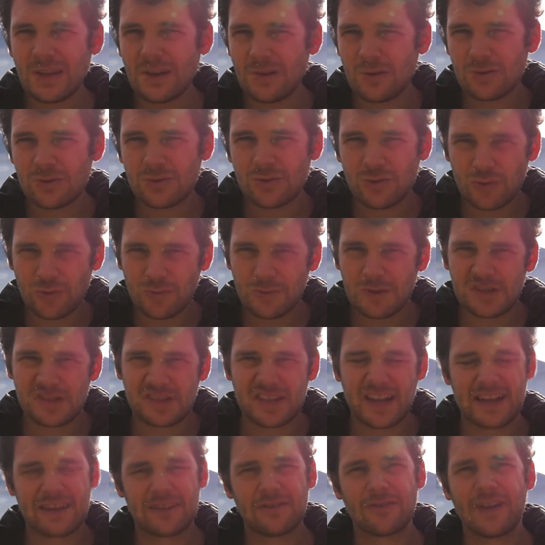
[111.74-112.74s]
Und du musst
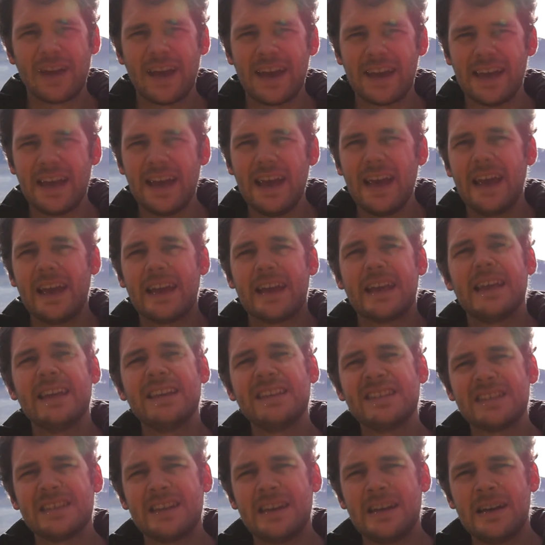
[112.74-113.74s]
sagen, okay,
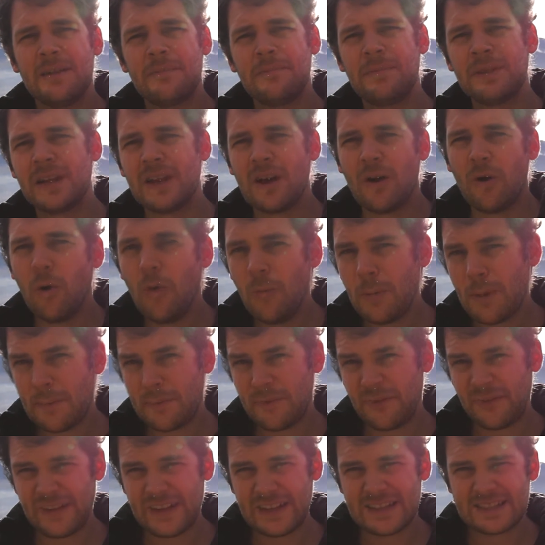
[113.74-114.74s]
ich bin der
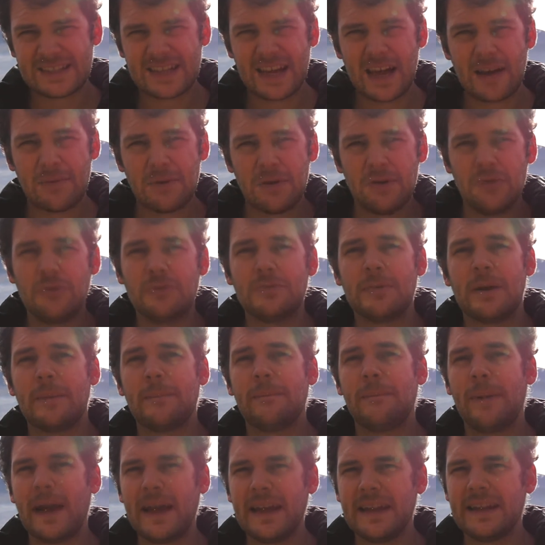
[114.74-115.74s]
Oberbefehlshaber über
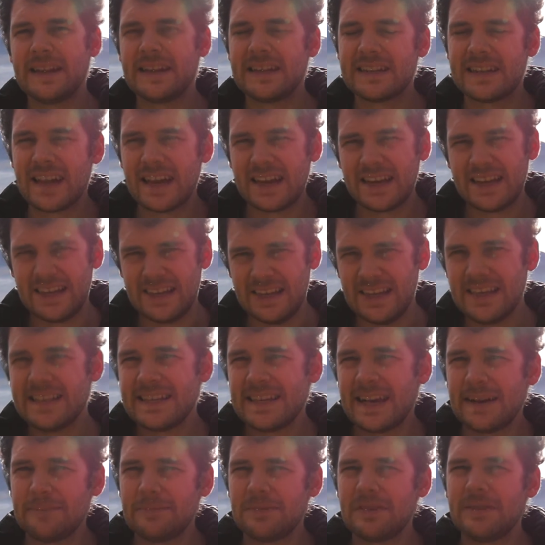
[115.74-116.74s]
meine Gedanken.
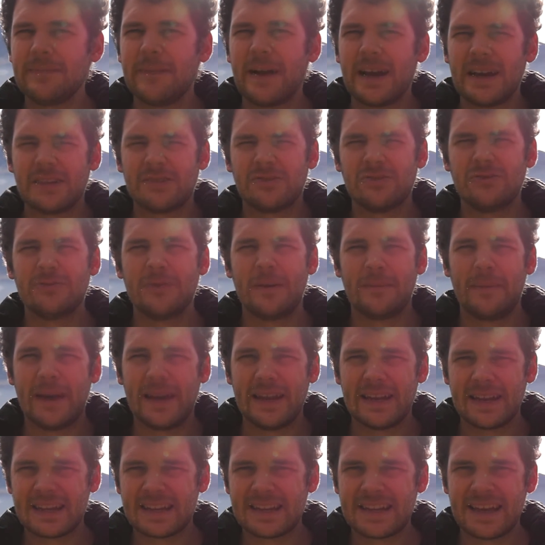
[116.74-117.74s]
Ich habe die Macht über
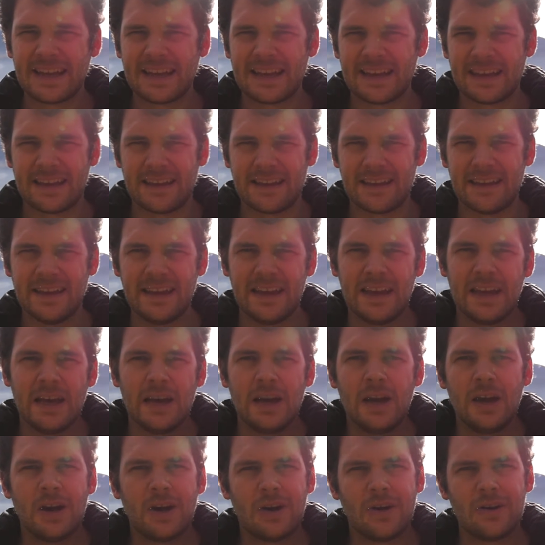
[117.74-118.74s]
meine Gedanken.
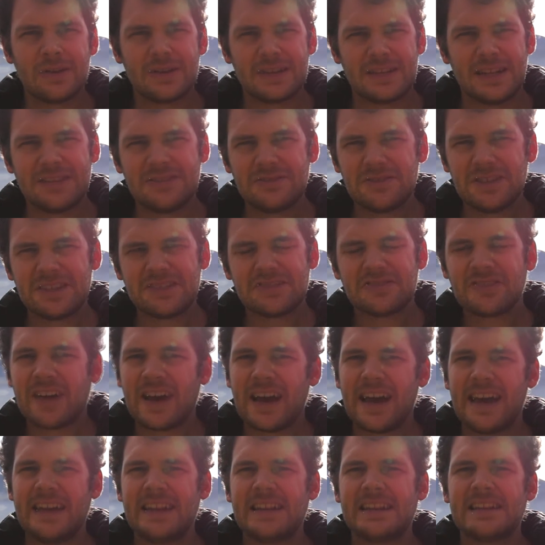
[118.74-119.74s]
Und dazu jetzt
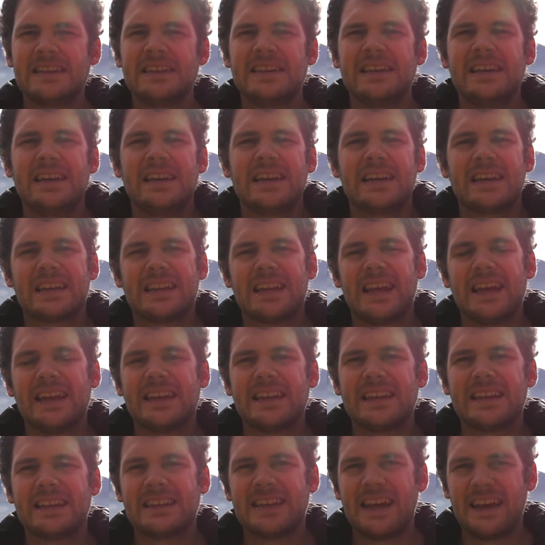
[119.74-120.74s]
noch eine
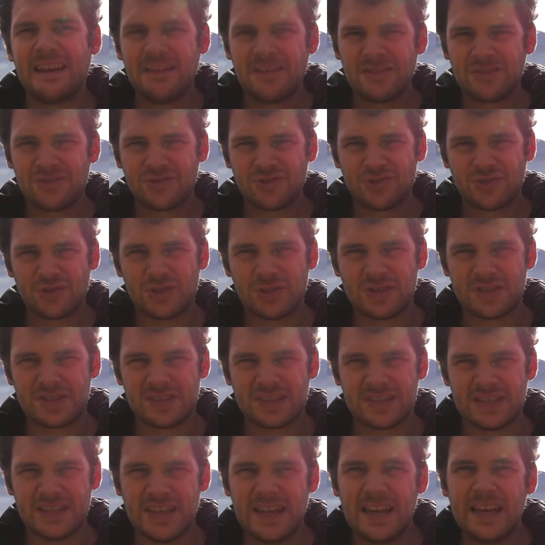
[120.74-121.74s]
kleine
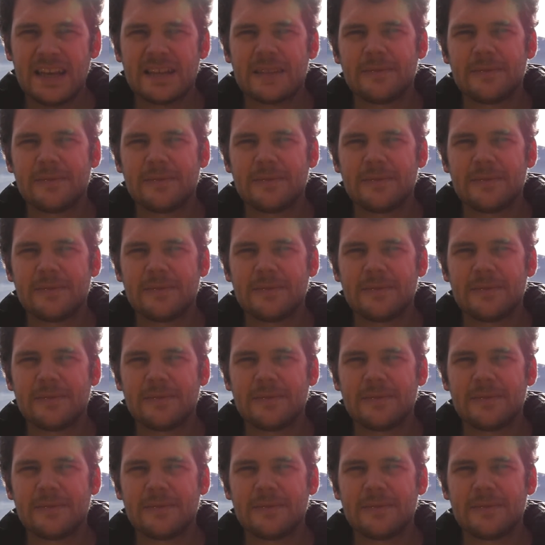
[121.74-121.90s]
Gedankenstütze.